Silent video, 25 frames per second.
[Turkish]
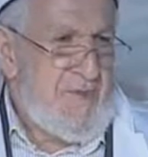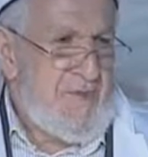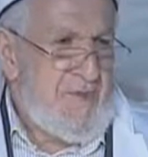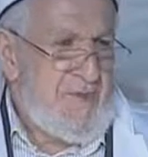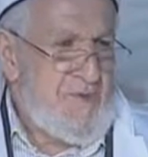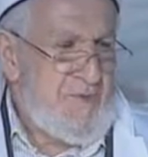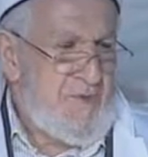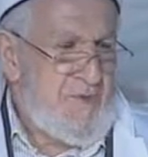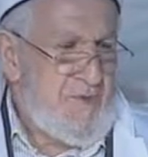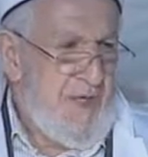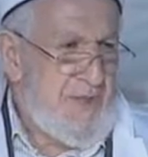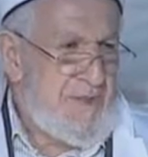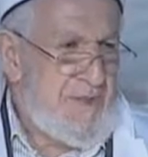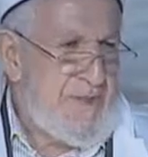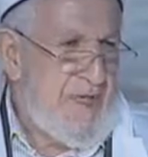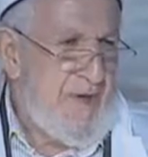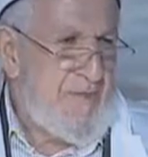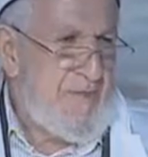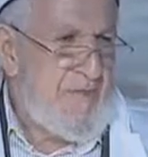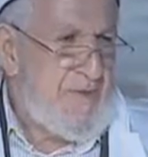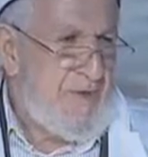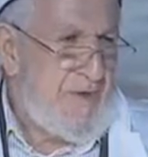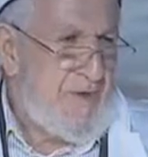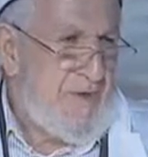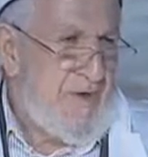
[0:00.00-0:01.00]
kim kazı
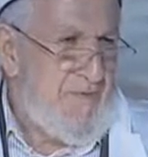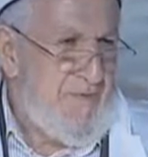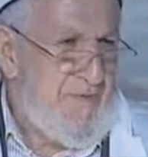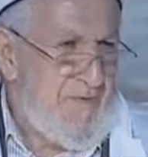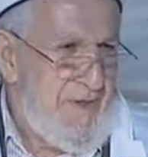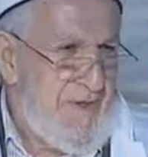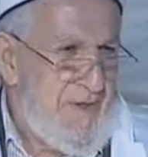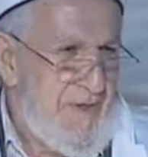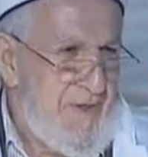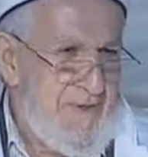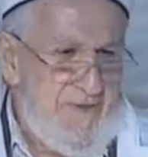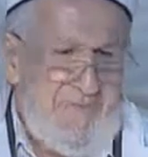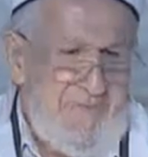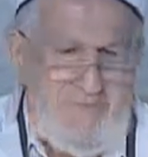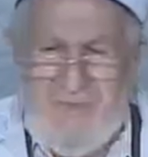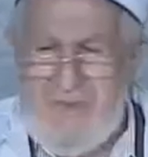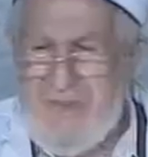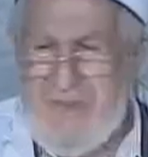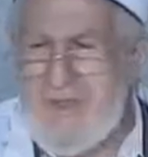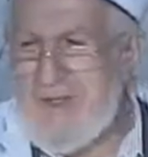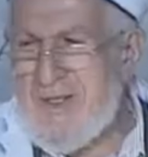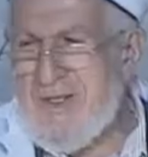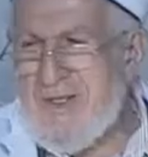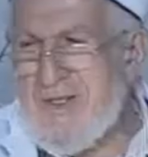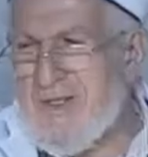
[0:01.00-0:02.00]
yapıyorlar filan.
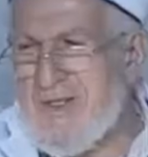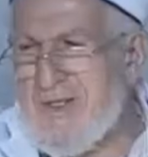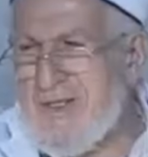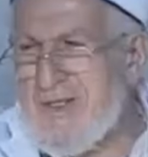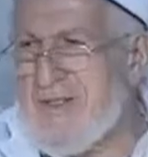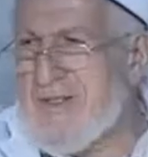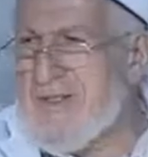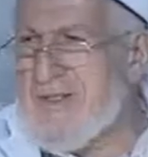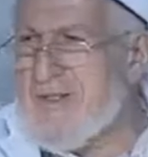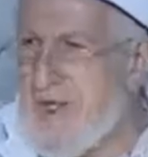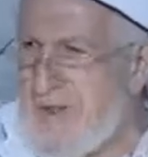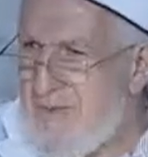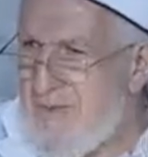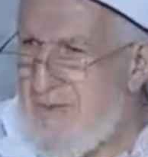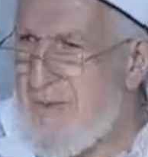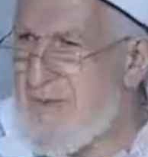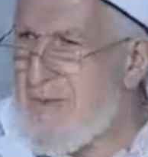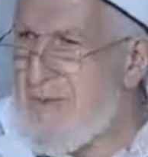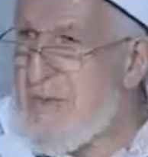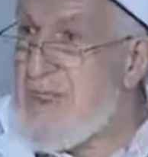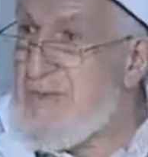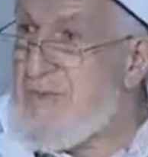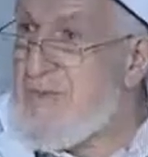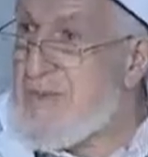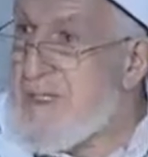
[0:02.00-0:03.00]
Tamam
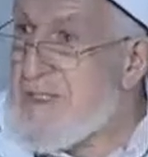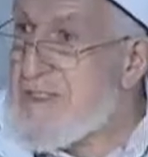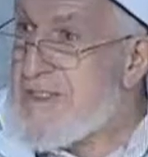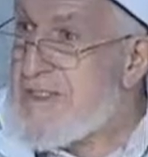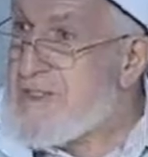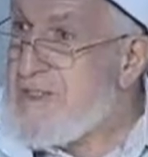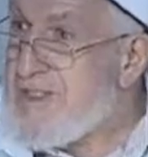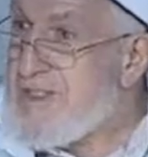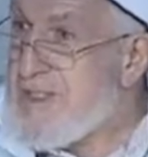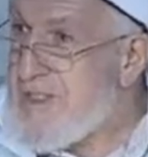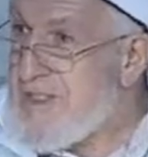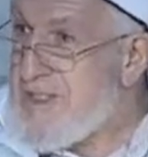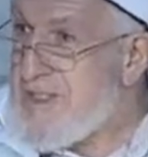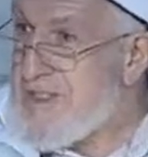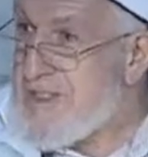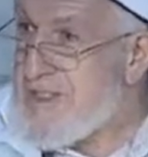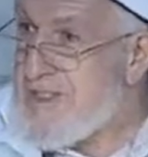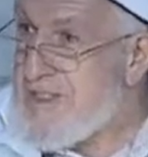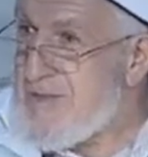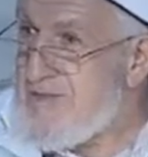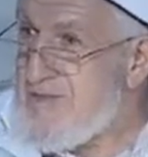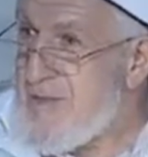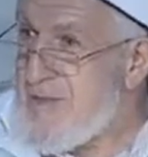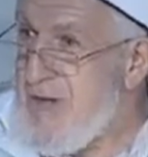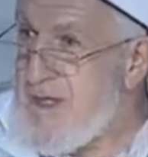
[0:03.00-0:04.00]
ibret için git.
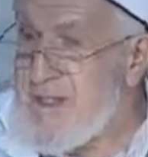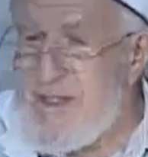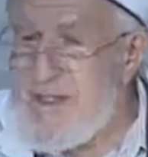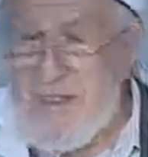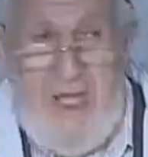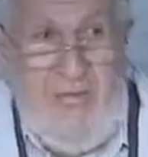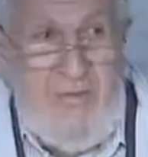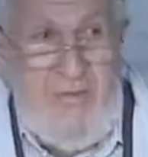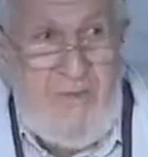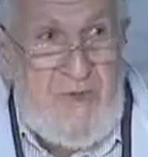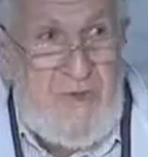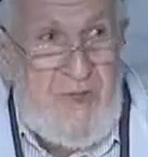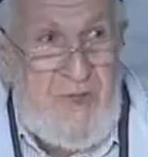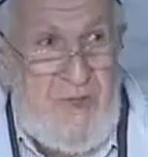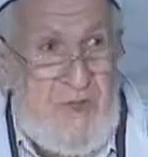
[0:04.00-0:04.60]
Bak neymiş